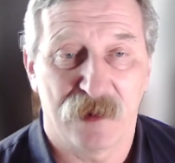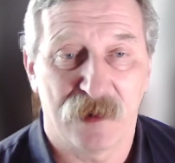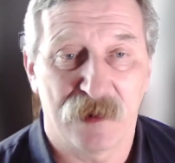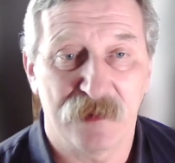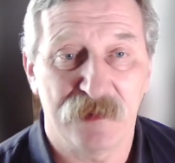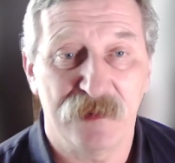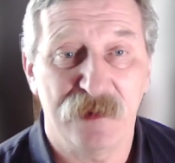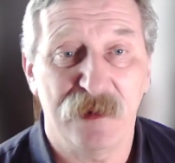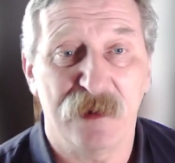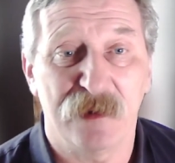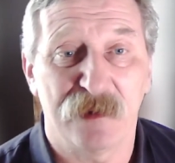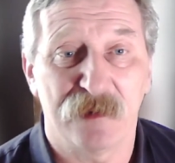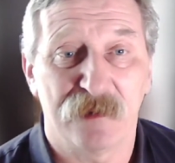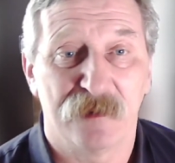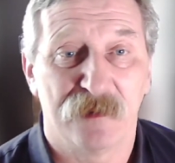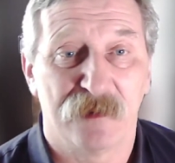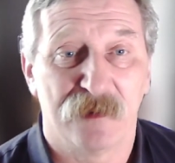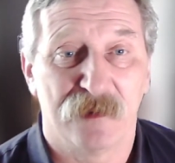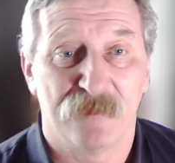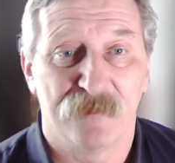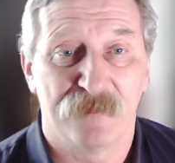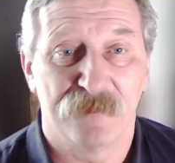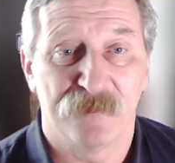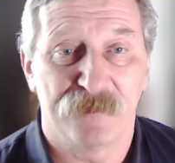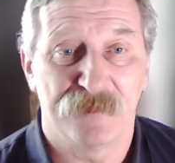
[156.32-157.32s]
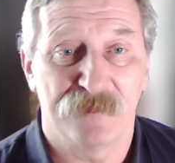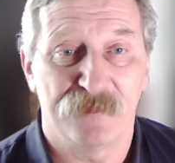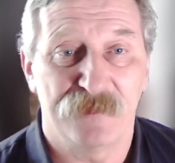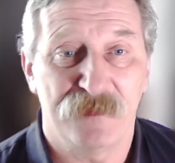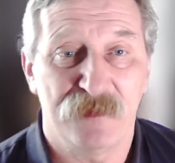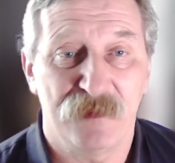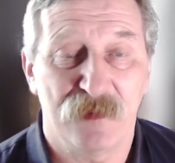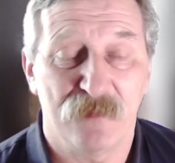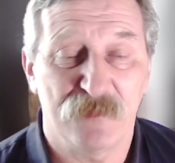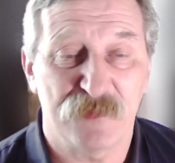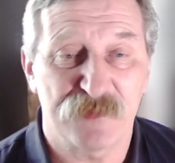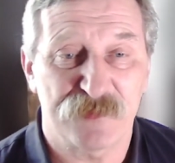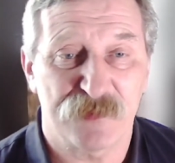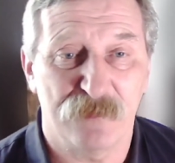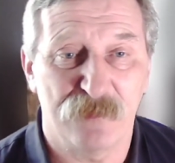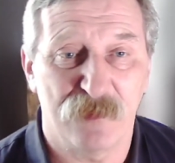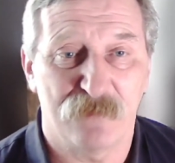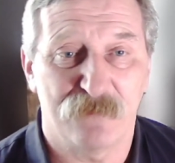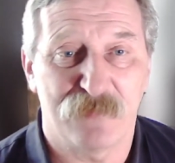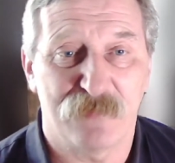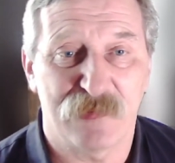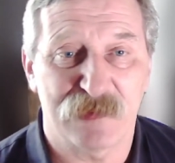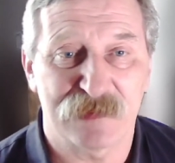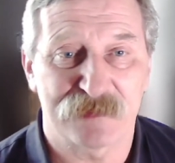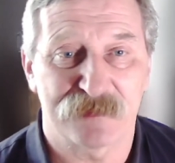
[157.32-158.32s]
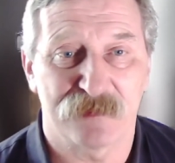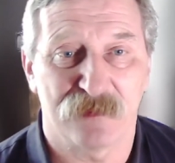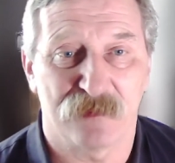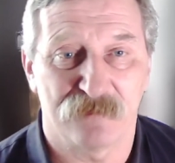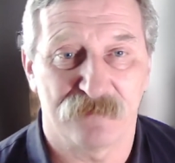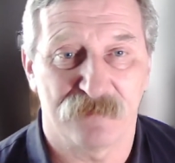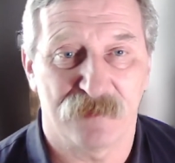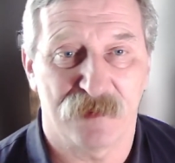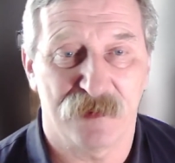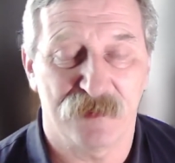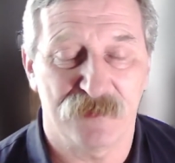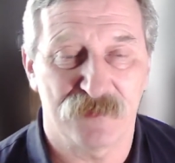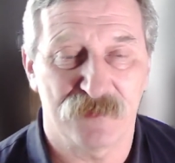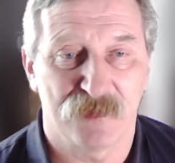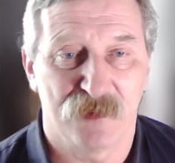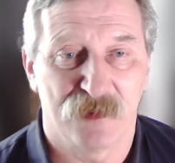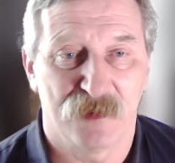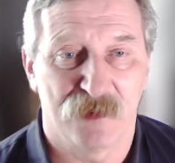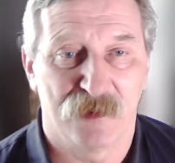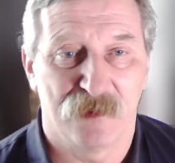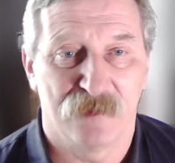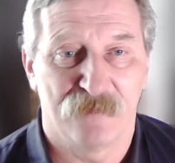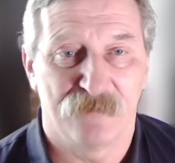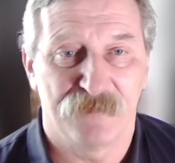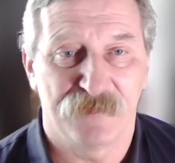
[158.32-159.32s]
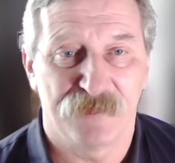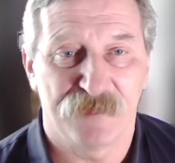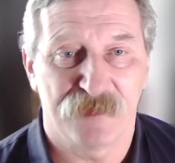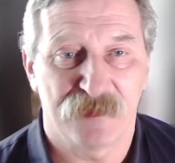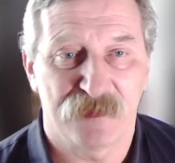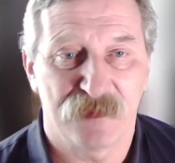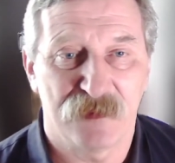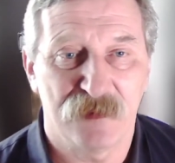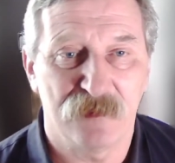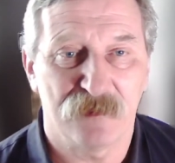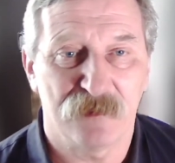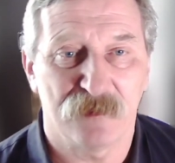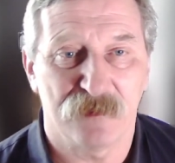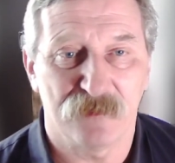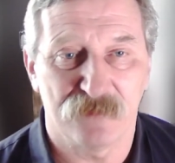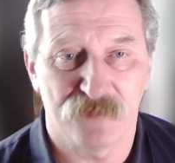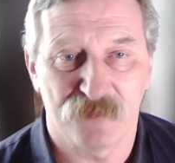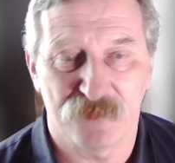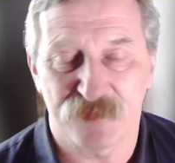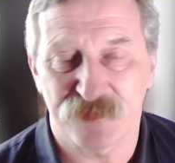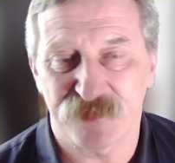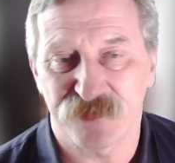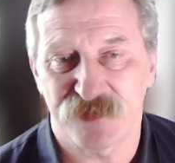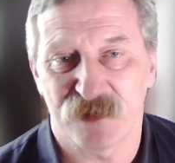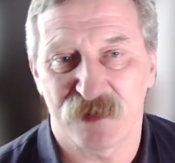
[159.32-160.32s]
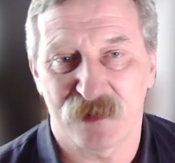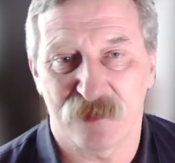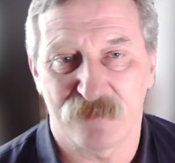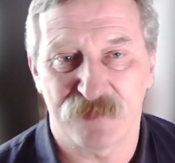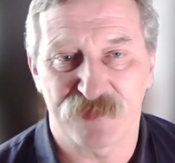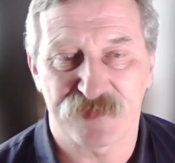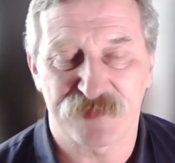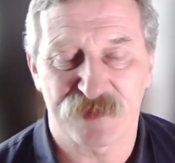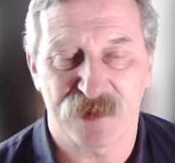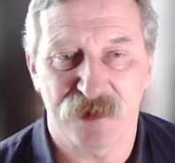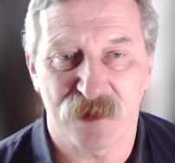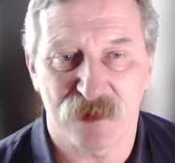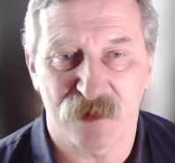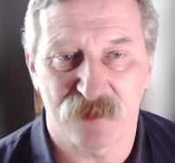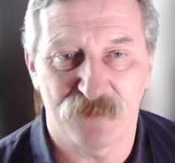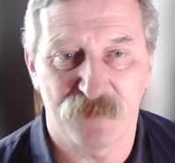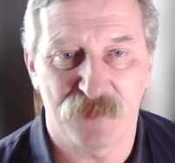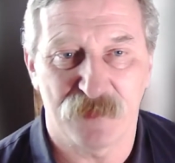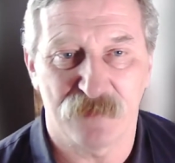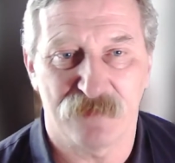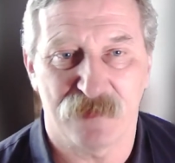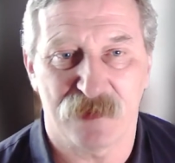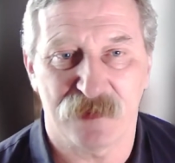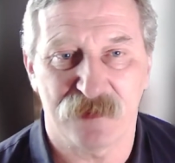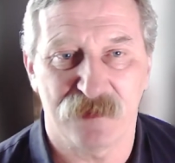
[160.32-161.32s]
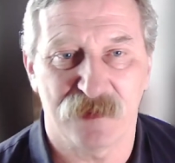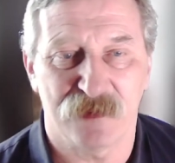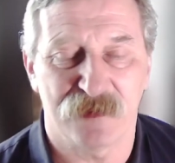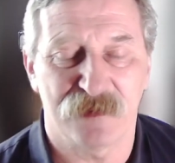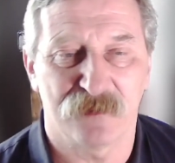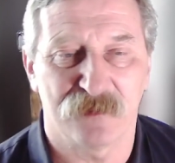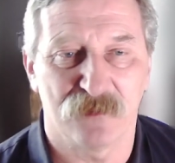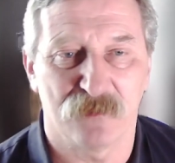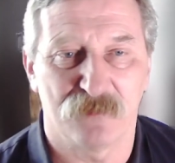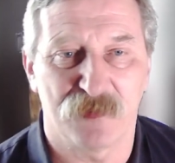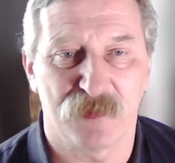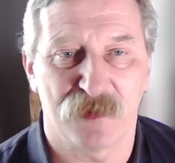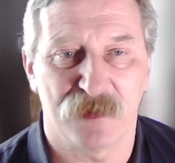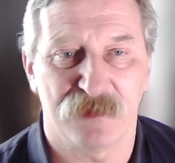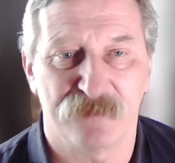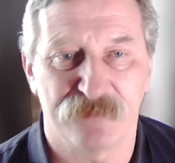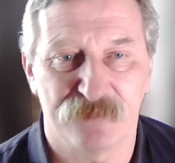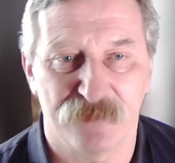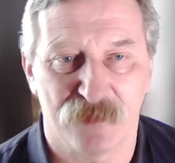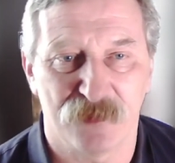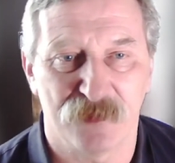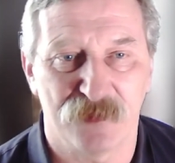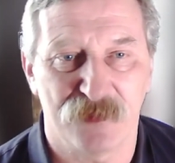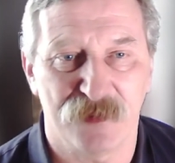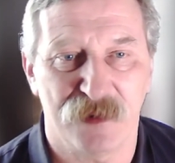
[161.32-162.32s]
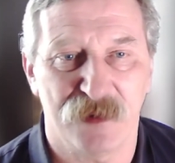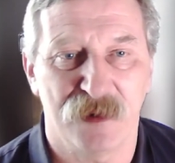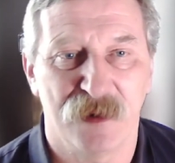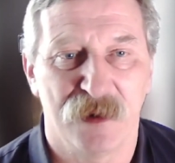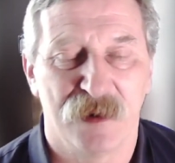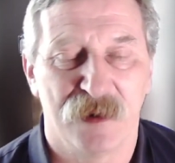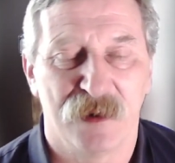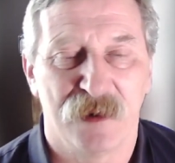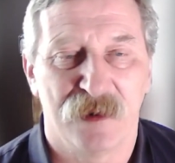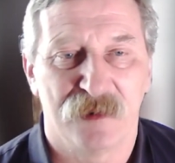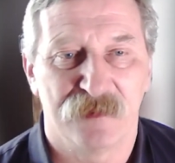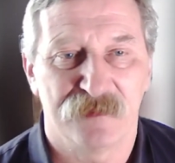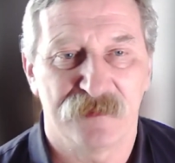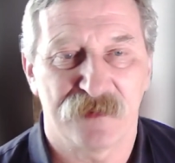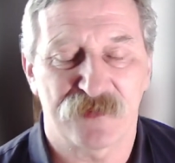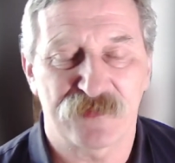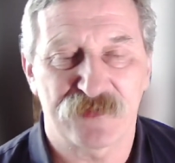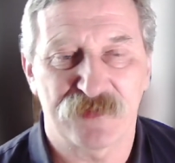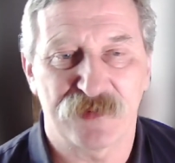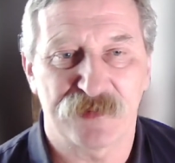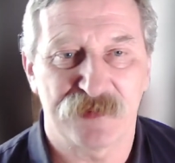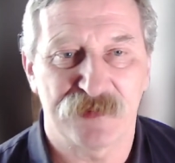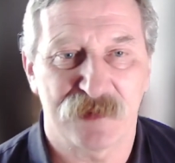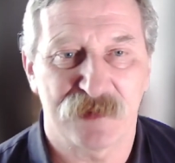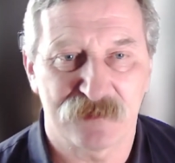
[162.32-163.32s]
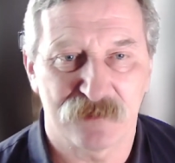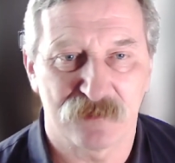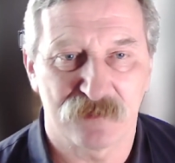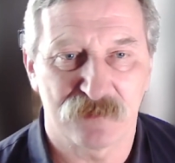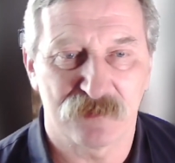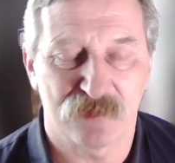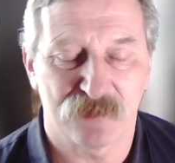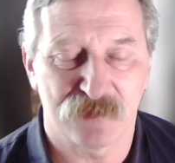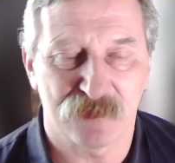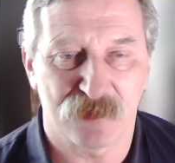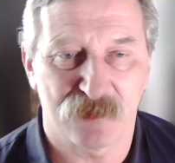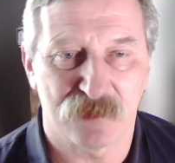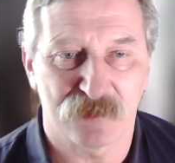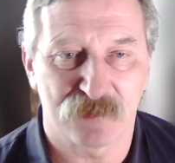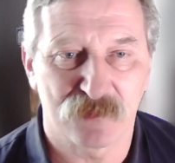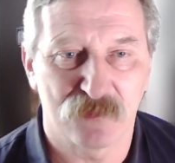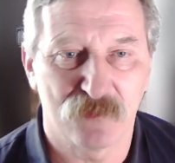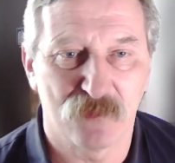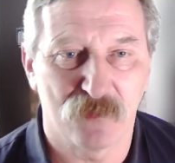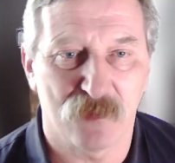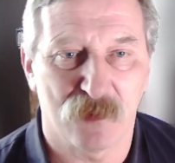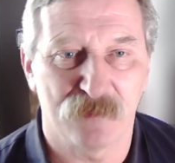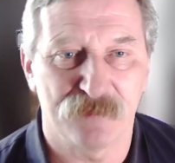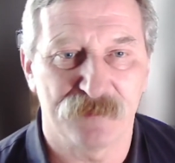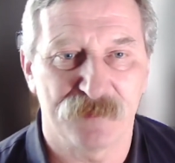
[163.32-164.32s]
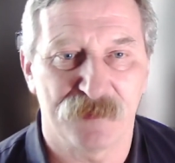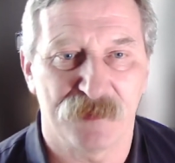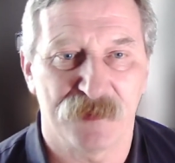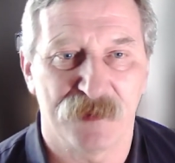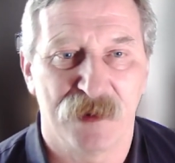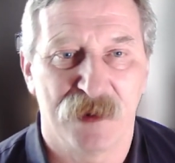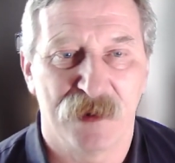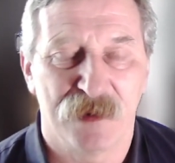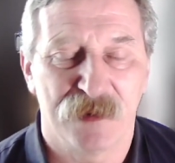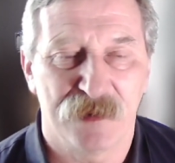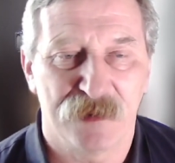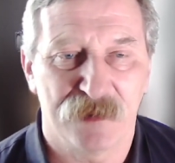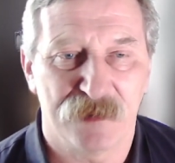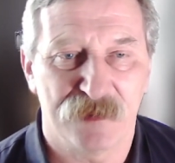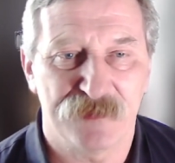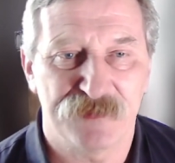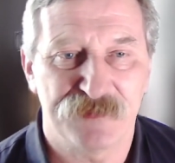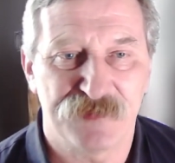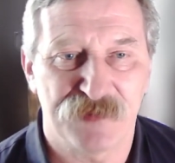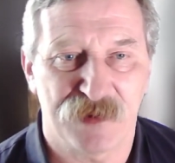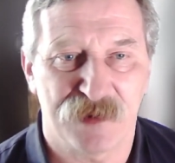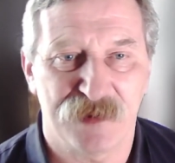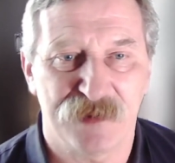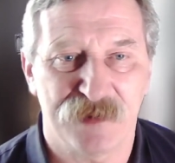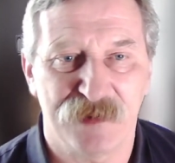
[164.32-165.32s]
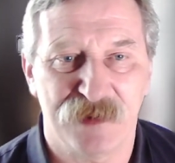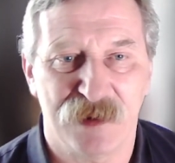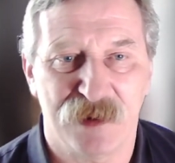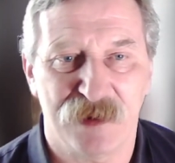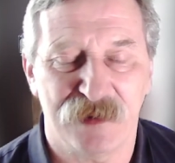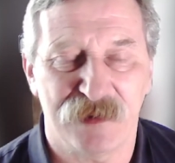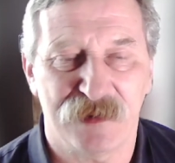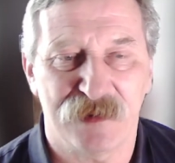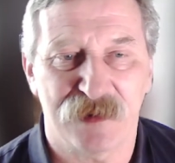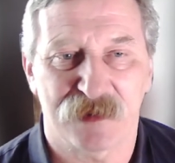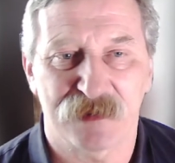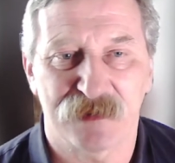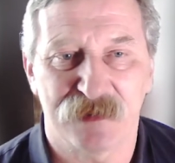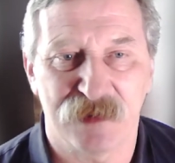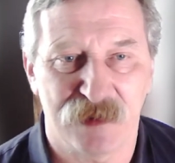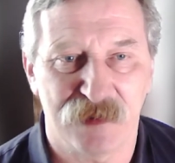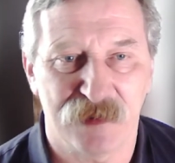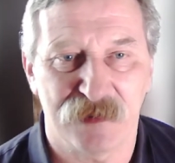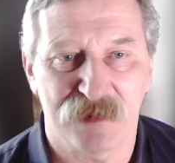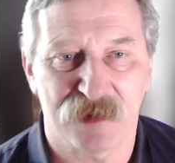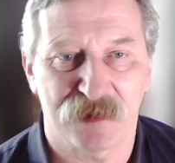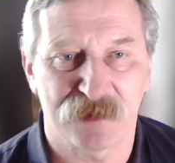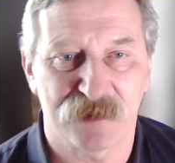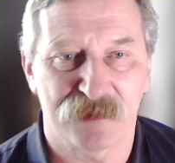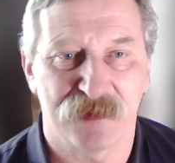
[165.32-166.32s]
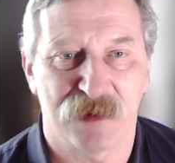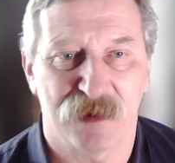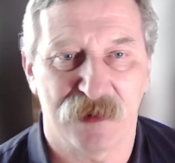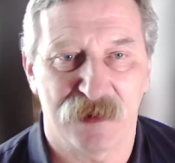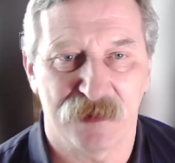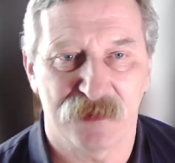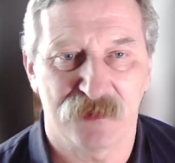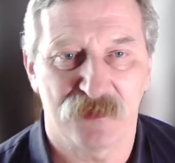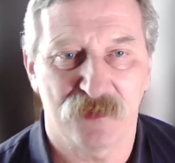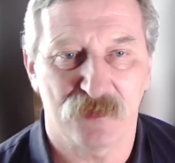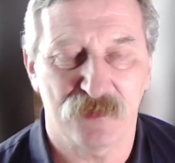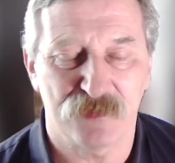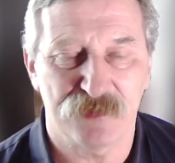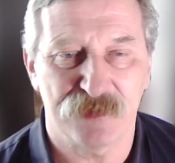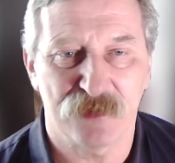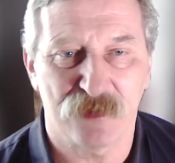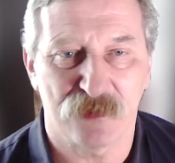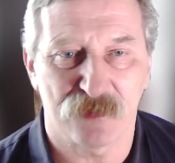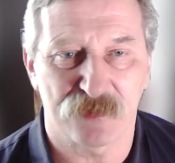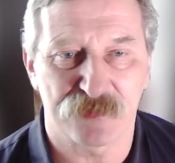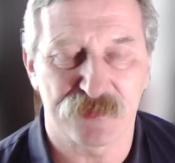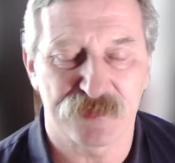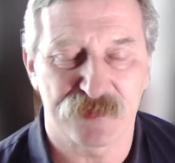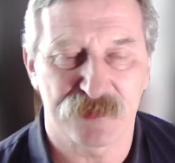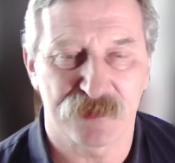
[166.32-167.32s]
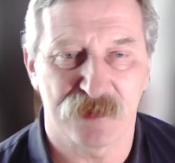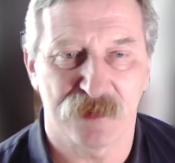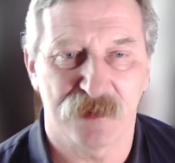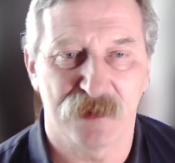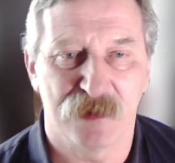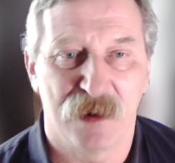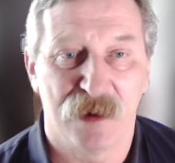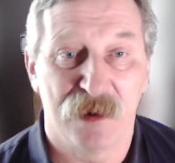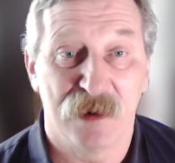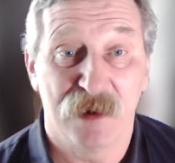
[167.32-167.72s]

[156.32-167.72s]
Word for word: A nie, nie możemy bazować tylko i wyłącznie na mieszkaniach prywatnych, na dobrej woli, na 40 zł od głowy e, dziennie i tak dalej, i tak dalej. To rodzi koszty.